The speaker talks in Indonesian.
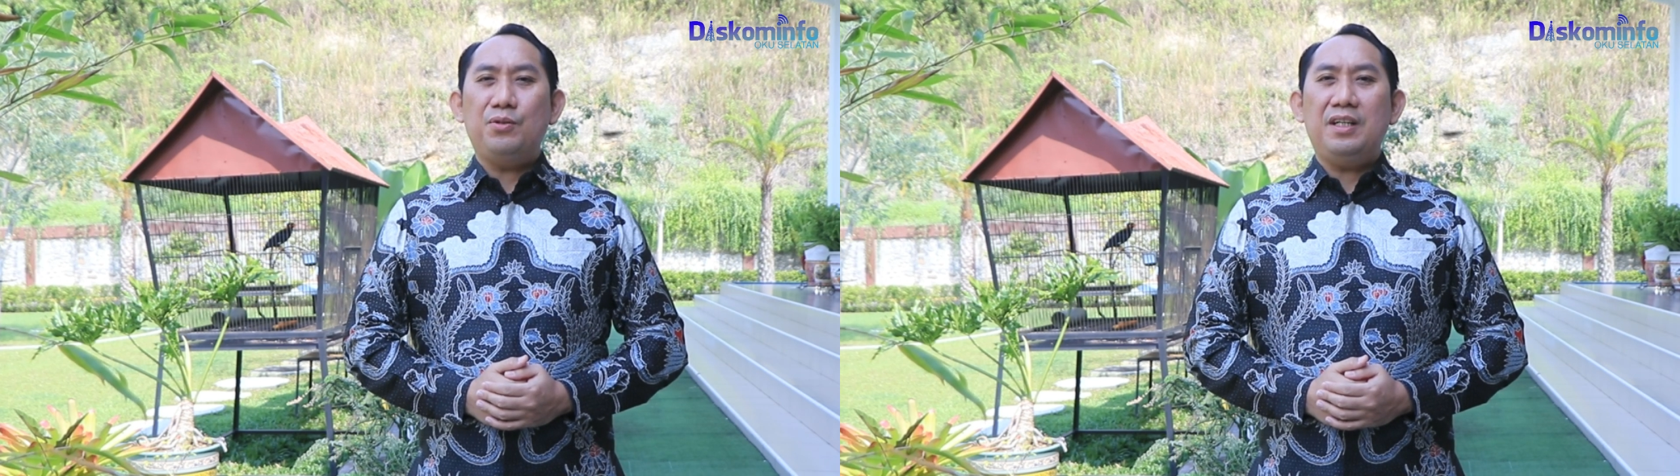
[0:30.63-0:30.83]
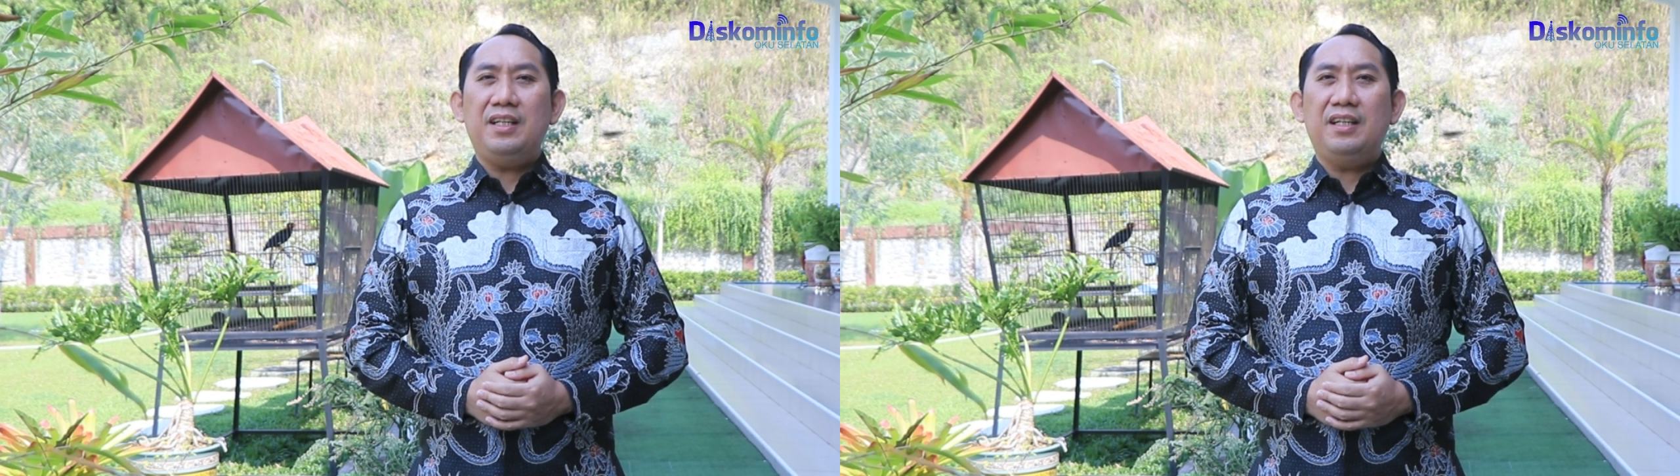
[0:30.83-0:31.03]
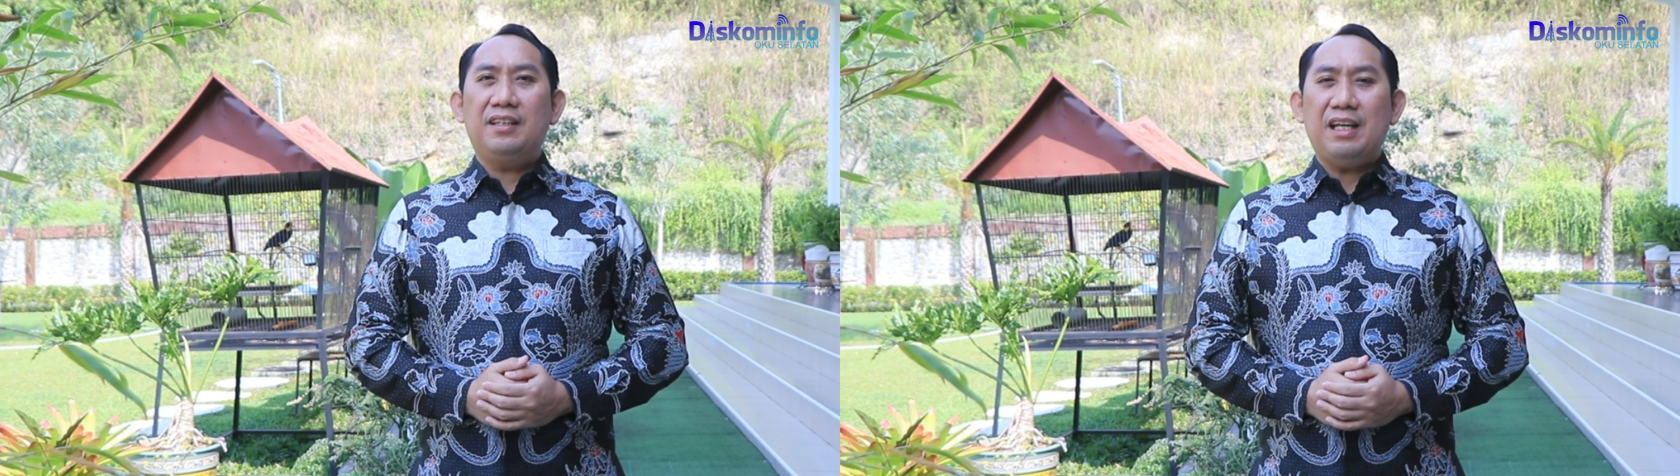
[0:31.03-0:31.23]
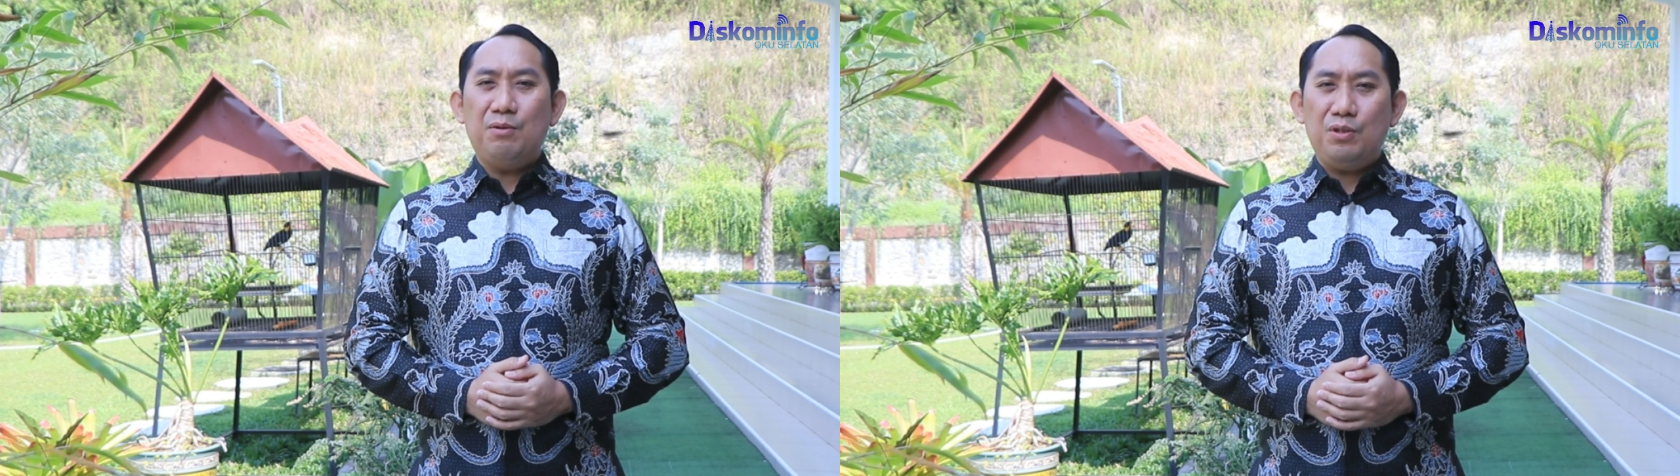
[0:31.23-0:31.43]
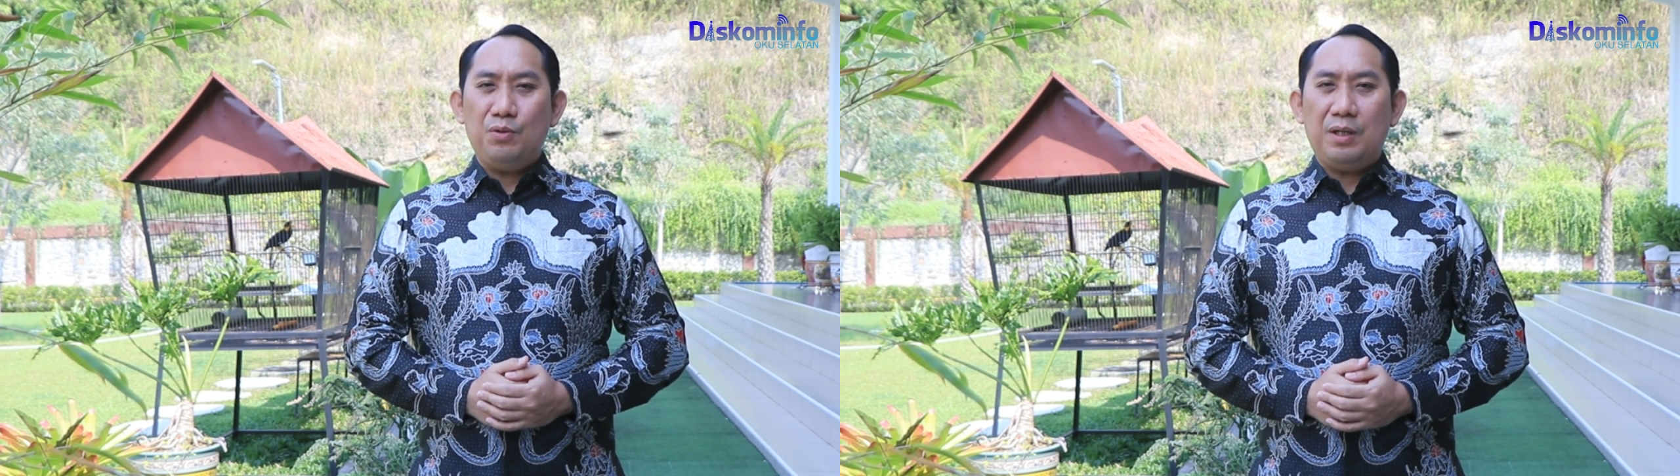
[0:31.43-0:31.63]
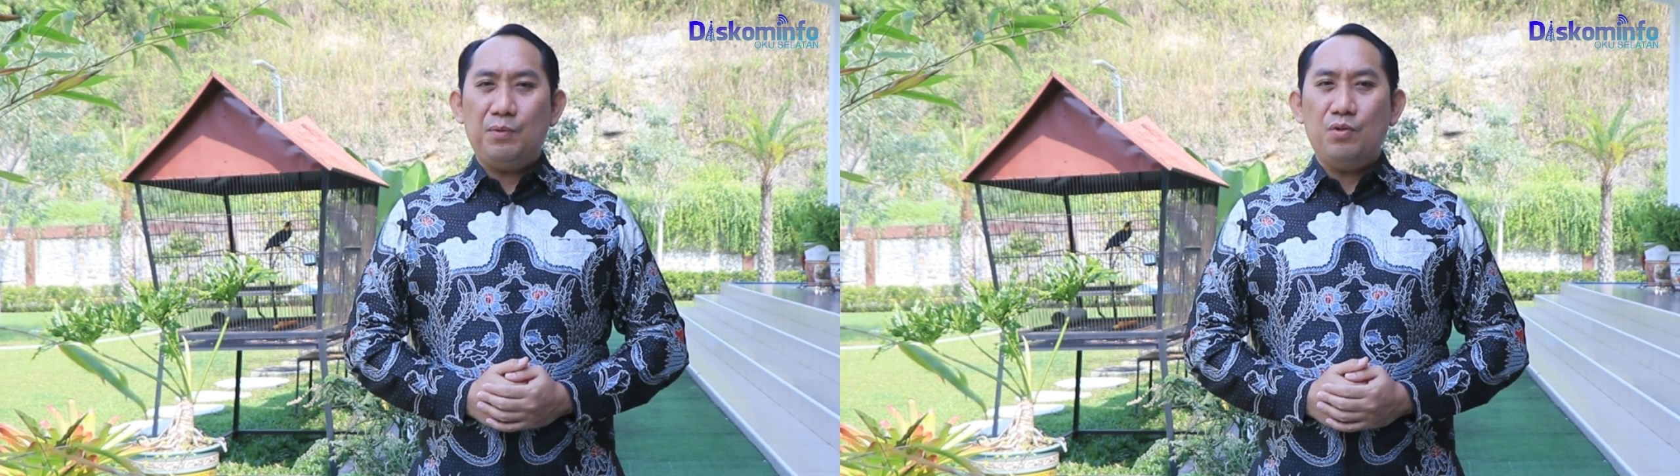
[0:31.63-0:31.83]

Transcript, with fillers: Juli tahun